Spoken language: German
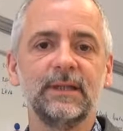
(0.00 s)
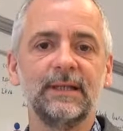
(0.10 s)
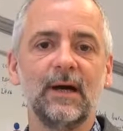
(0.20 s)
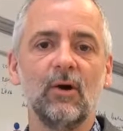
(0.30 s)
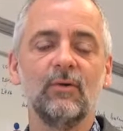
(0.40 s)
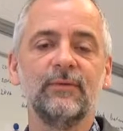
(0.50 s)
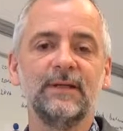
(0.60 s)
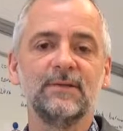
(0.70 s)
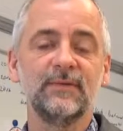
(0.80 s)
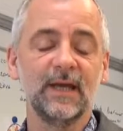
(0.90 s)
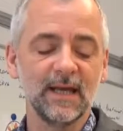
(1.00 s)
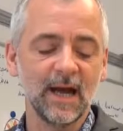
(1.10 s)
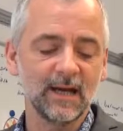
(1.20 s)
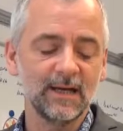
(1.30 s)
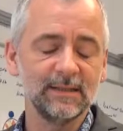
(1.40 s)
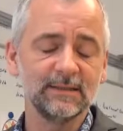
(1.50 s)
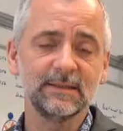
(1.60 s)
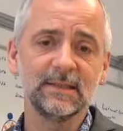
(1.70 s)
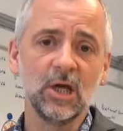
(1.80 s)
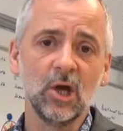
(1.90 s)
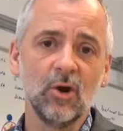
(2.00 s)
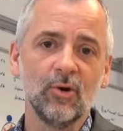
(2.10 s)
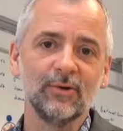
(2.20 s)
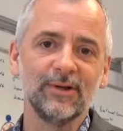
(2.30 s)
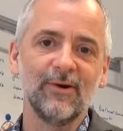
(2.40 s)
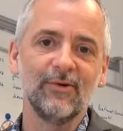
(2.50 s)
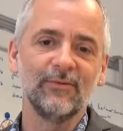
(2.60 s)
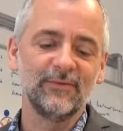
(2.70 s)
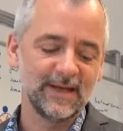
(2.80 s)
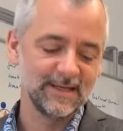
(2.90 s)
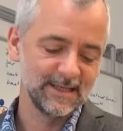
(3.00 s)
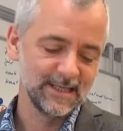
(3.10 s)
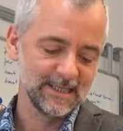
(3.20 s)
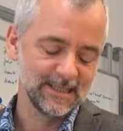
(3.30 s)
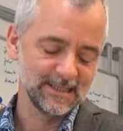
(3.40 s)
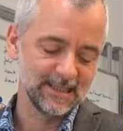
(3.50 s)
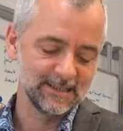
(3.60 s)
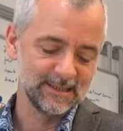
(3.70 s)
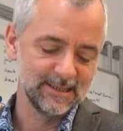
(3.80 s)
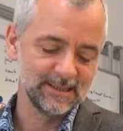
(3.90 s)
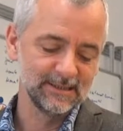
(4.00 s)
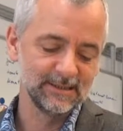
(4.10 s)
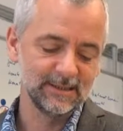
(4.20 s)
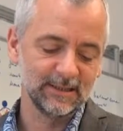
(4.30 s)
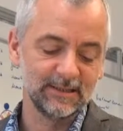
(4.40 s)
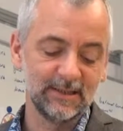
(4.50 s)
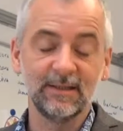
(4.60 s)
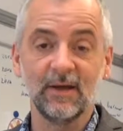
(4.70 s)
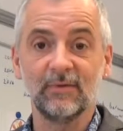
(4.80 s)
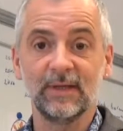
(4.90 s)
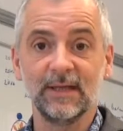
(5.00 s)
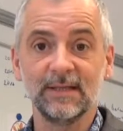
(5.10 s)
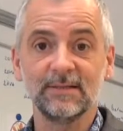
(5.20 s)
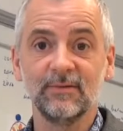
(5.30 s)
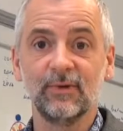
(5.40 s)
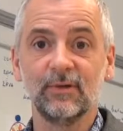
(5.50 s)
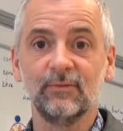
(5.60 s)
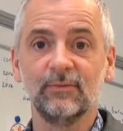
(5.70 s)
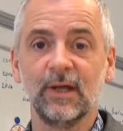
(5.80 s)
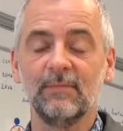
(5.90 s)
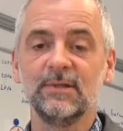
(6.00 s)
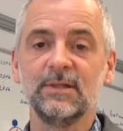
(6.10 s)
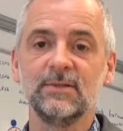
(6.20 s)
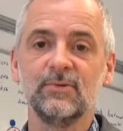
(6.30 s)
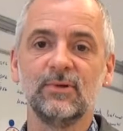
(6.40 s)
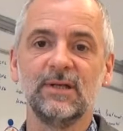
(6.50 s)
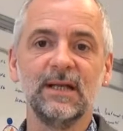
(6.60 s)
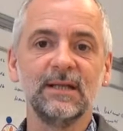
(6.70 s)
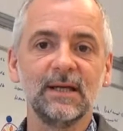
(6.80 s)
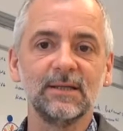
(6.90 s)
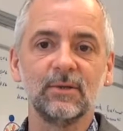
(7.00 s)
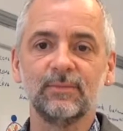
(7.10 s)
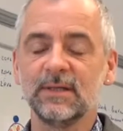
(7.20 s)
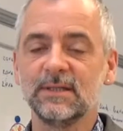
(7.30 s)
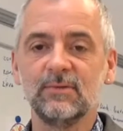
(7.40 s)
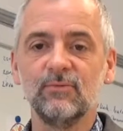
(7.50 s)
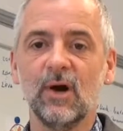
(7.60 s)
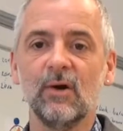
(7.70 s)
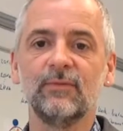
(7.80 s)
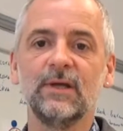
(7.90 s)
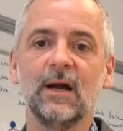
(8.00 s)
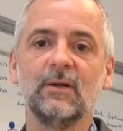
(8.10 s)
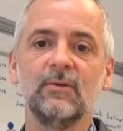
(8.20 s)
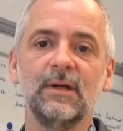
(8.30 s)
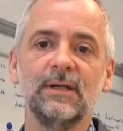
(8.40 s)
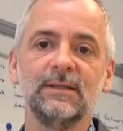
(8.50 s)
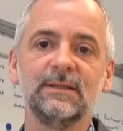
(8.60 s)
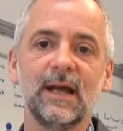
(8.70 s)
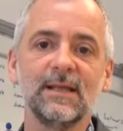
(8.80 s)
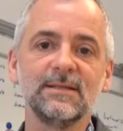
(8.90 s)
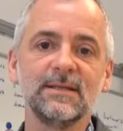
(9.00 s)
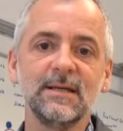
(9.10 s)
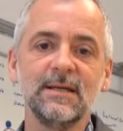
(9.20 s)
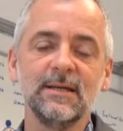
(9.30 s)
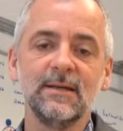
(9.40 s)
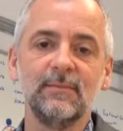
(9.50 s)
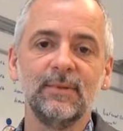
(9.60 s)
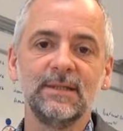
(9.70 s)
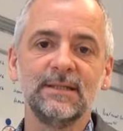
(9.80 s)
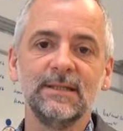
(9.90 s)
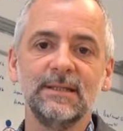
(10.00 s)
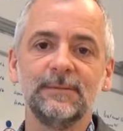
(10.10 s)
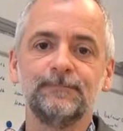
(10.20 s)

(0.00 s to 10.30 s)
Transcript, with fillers: denn auch wenn es vier Jahre alt ist und auch wenn der Titel Kritik der vernetzten Vernunft ein bisschen so klingt, als ob der sich nur auf die aktuellen Trends bezieht,